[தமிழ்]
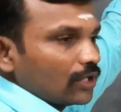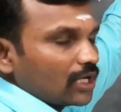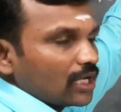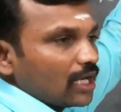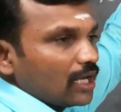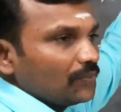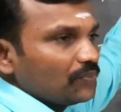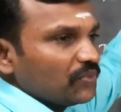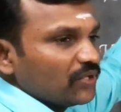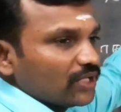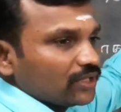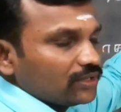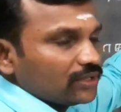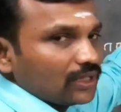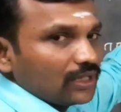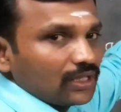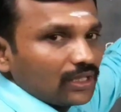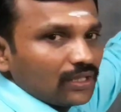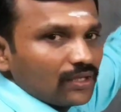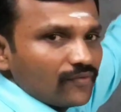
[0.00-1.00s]

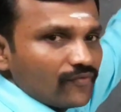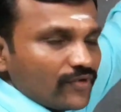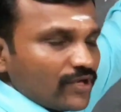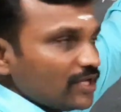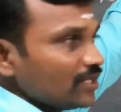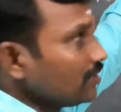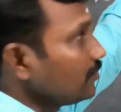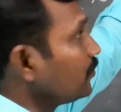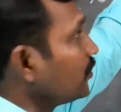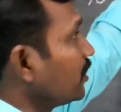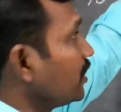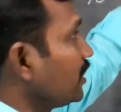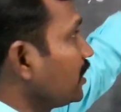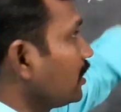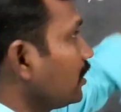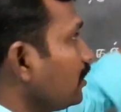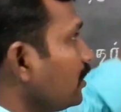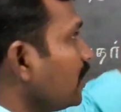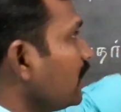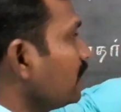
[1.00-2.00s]
காப்பியத்துக்கு வேறு
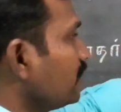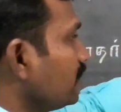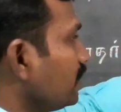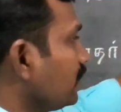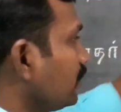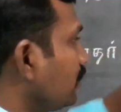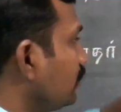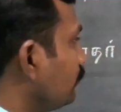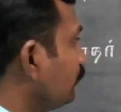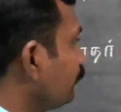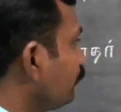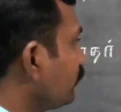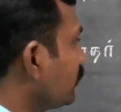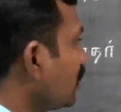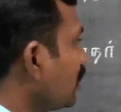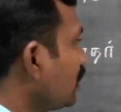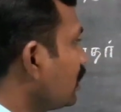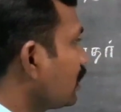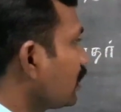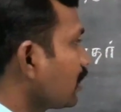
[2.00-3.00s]
பெயர்கள்லாம் இருக்குது
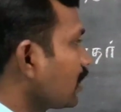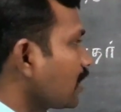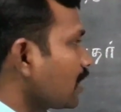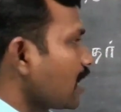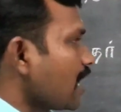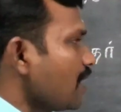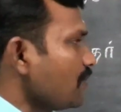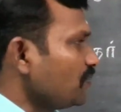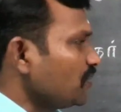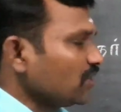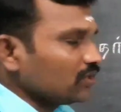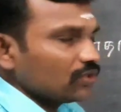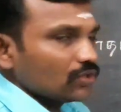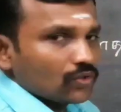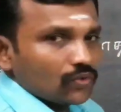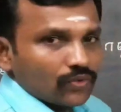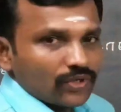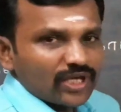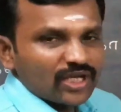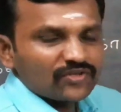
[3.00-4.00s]

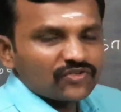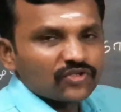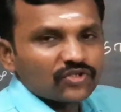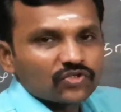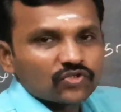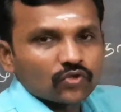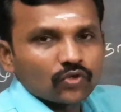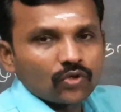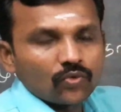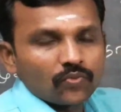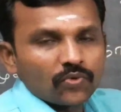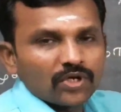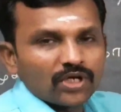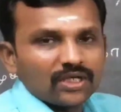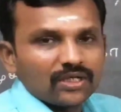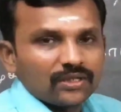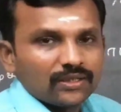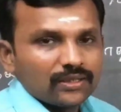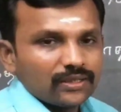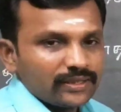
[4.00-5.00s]
காப்பியத்தினுடைய
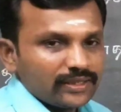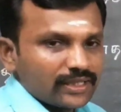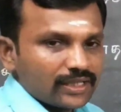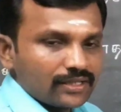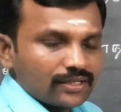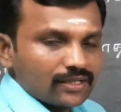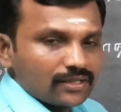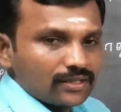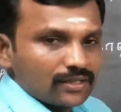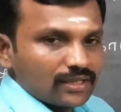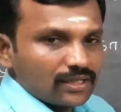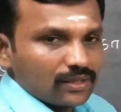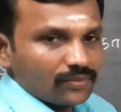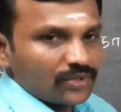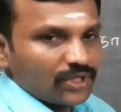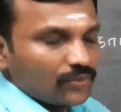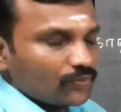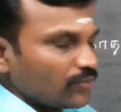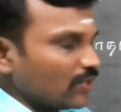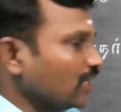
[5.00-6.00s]
சிற்றுறுப்புகள் எது எது
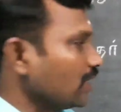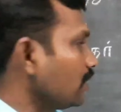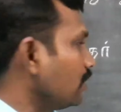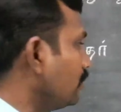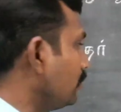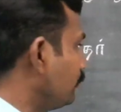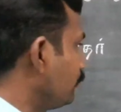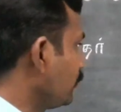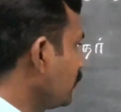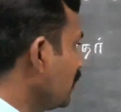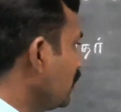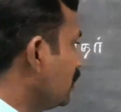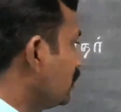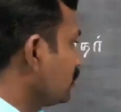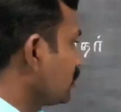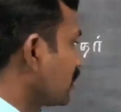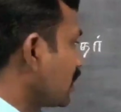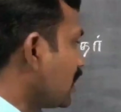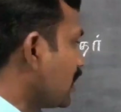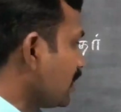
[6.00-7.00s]
அப்படின்னு பார்க்கலாம்
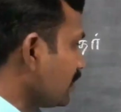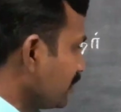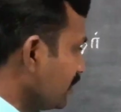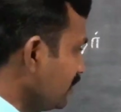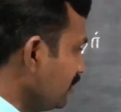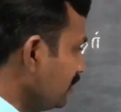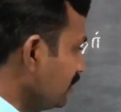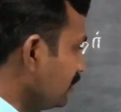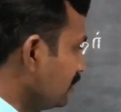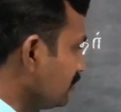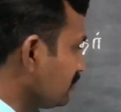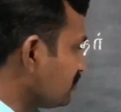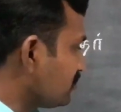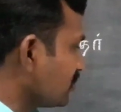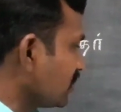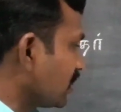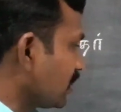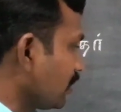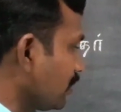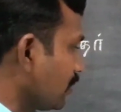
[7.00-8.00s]
காதை
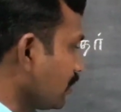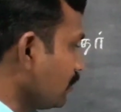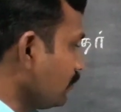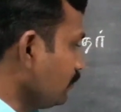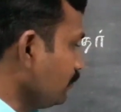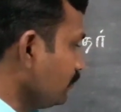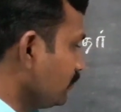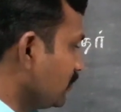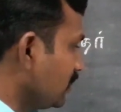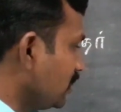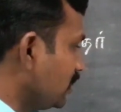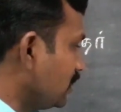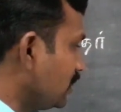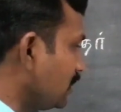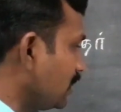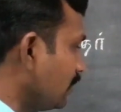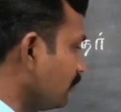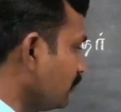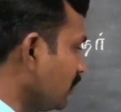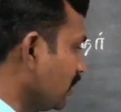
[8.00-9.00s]
சருக்கம்
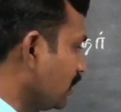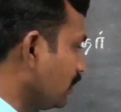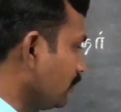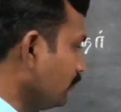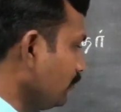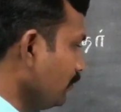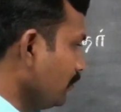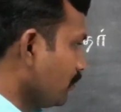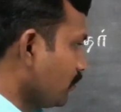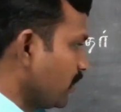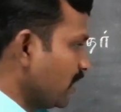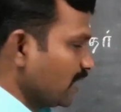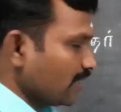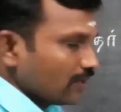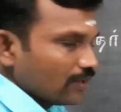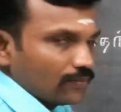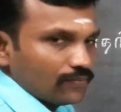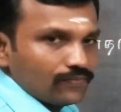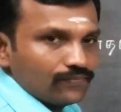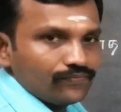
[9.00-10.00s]
லம்பகம்
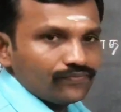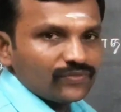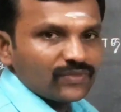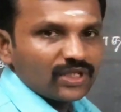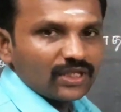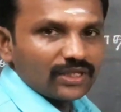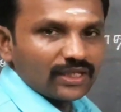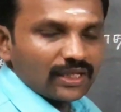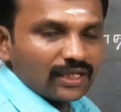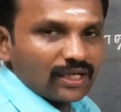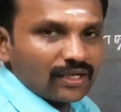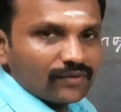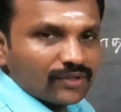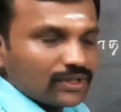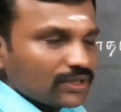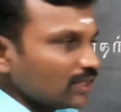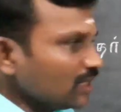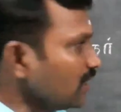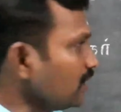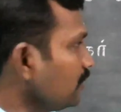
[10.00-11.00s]
படலம் இதெல்லாம்
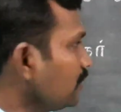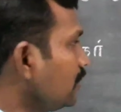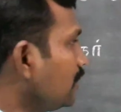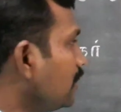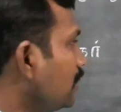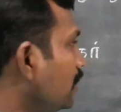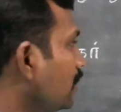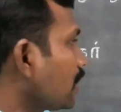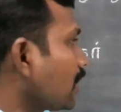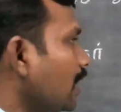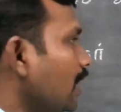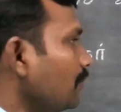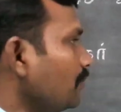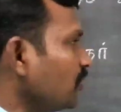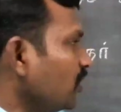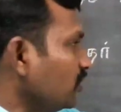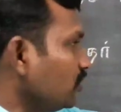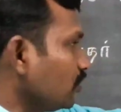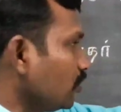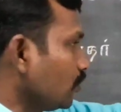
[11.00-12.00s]
வந்து
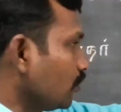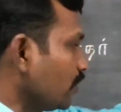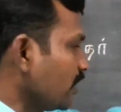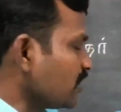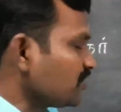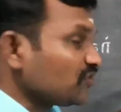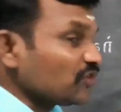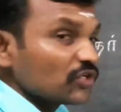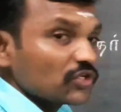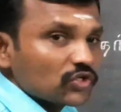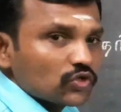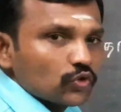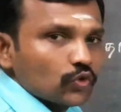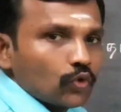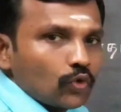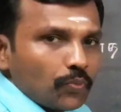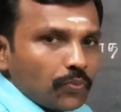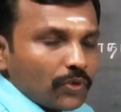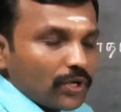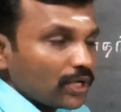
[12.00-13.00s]
காப்பியத்தினுடைய சிற்று
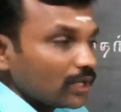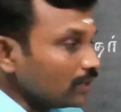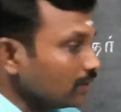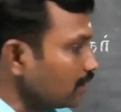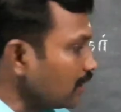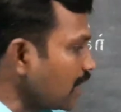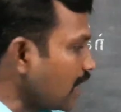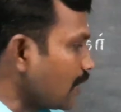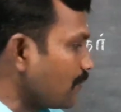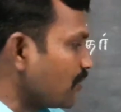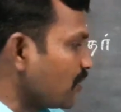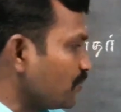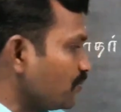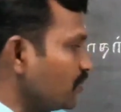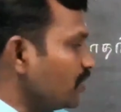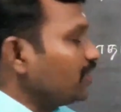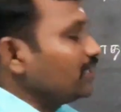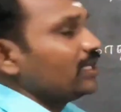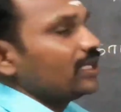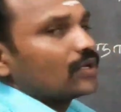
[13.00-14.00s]
உறுப்புகள் அப்போ
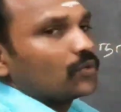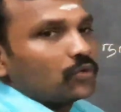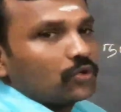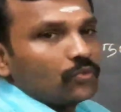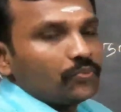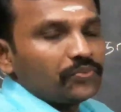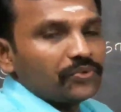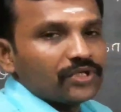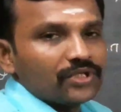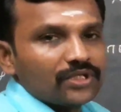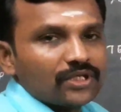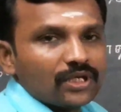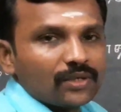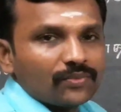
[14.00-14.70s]
பெரிய உறுப்பு எது